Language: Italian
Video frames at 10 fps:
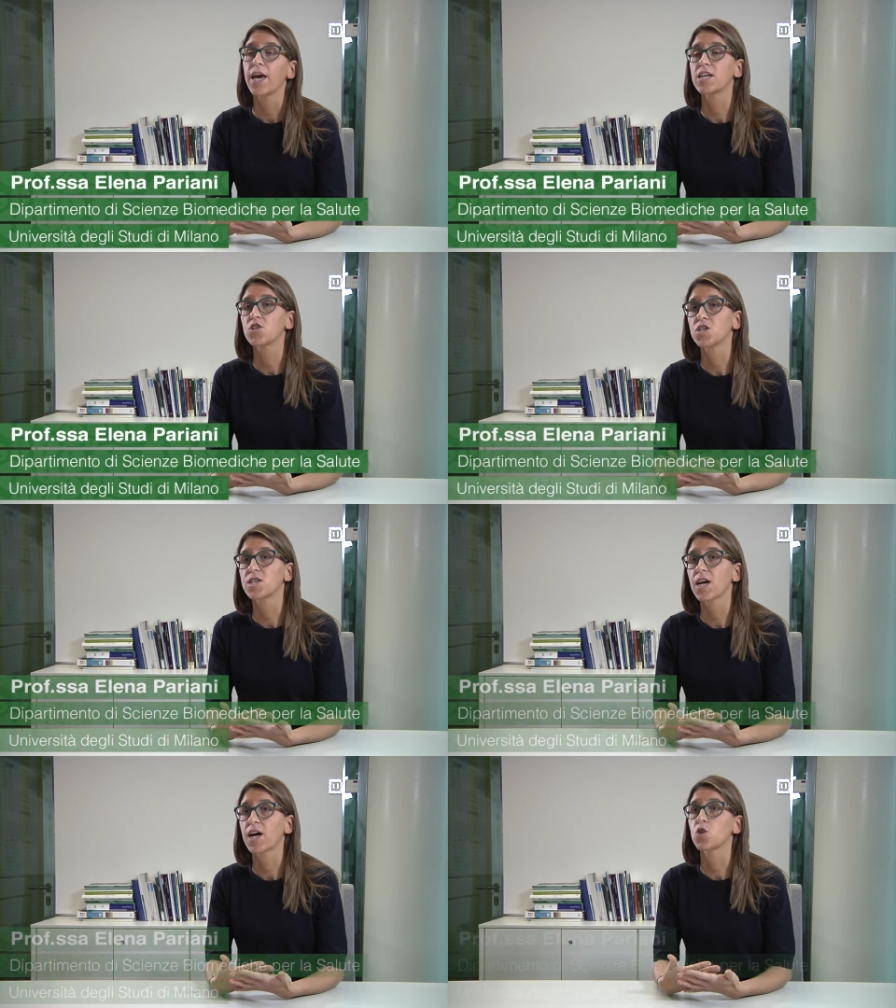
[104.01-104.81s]
è
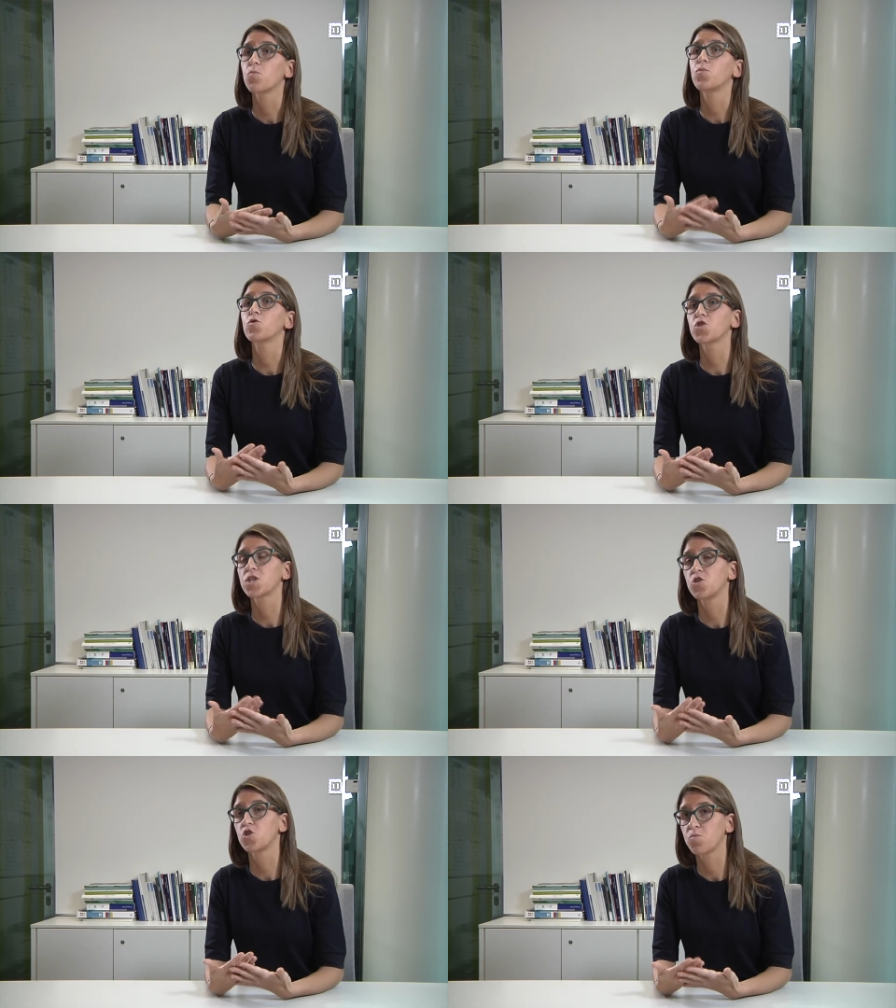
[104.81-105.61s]
necessario
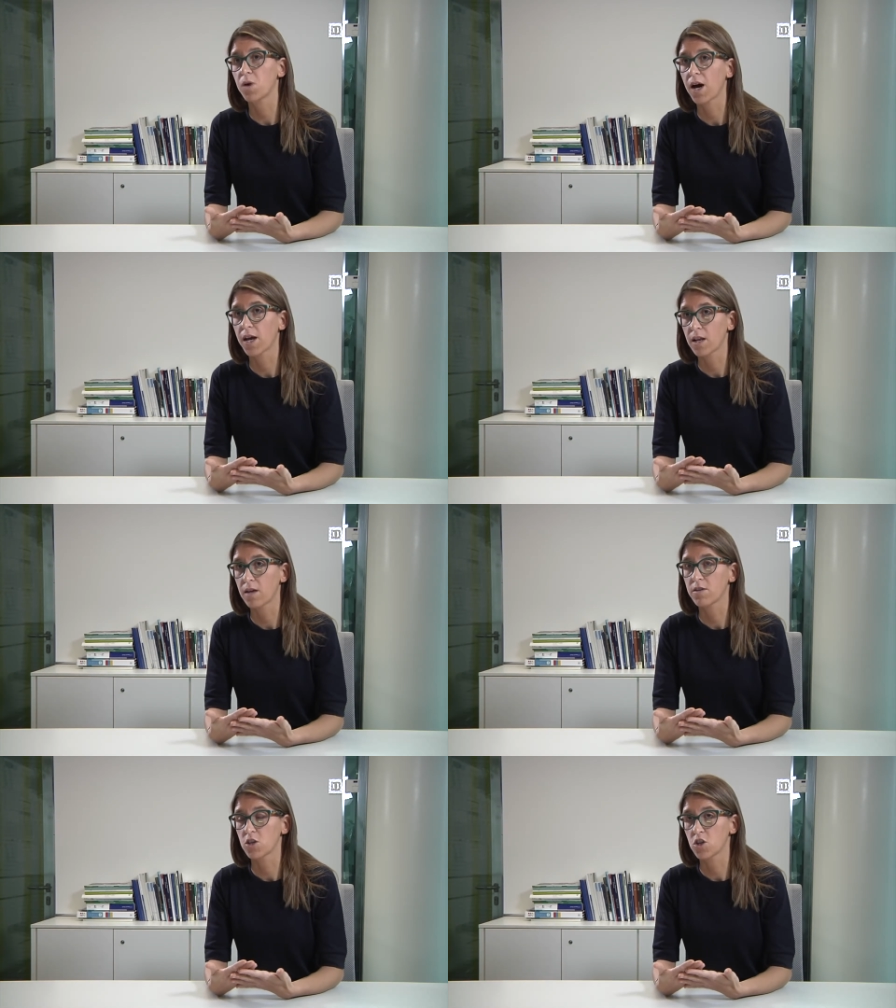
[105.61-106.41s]
posticipare
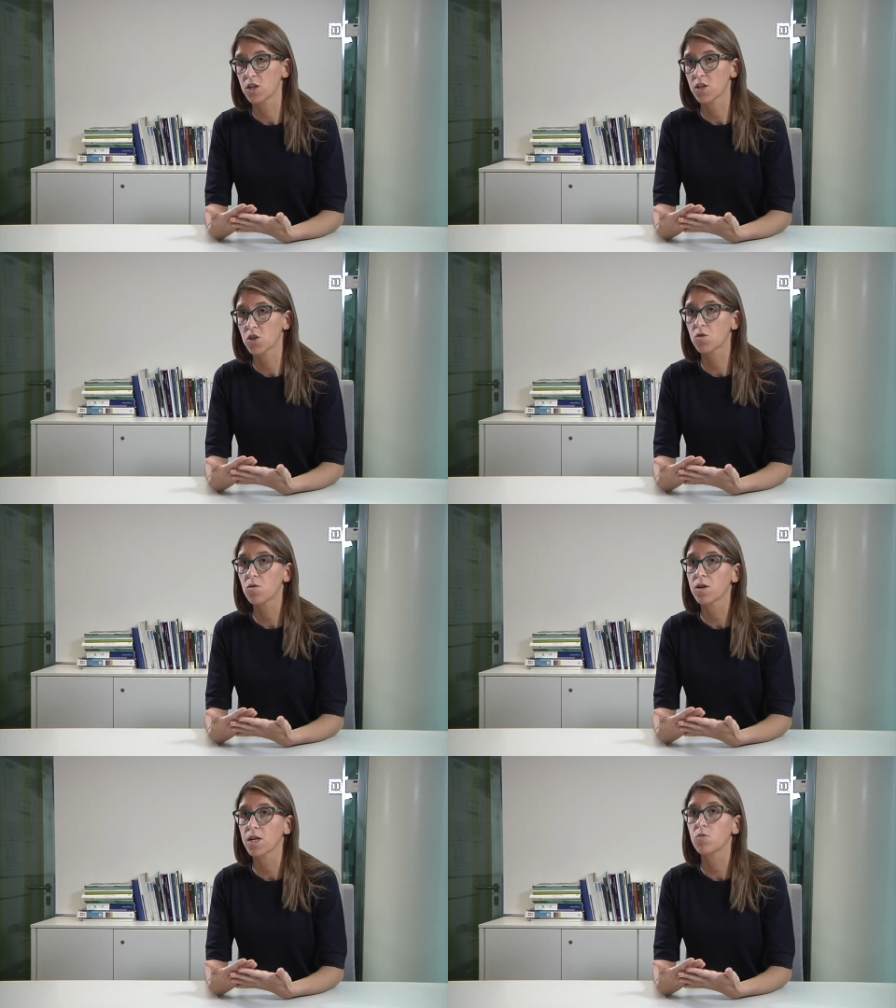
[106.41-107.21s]
la
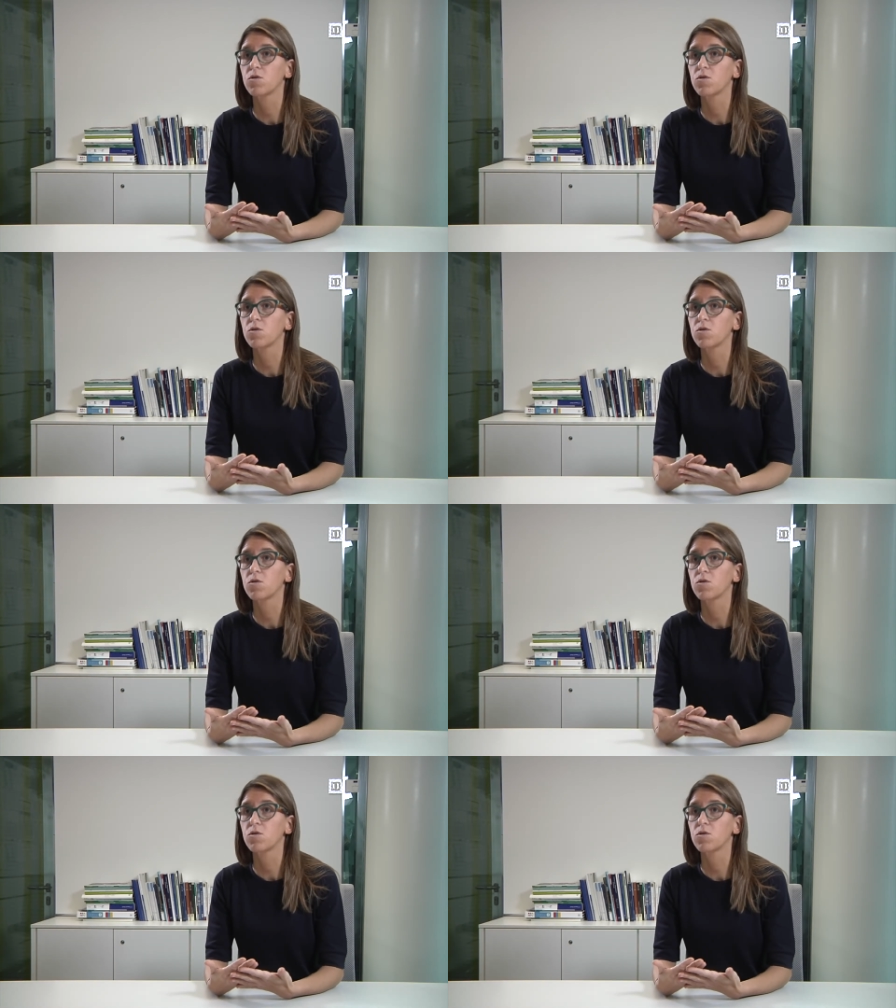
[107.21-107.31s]
vaccinazione,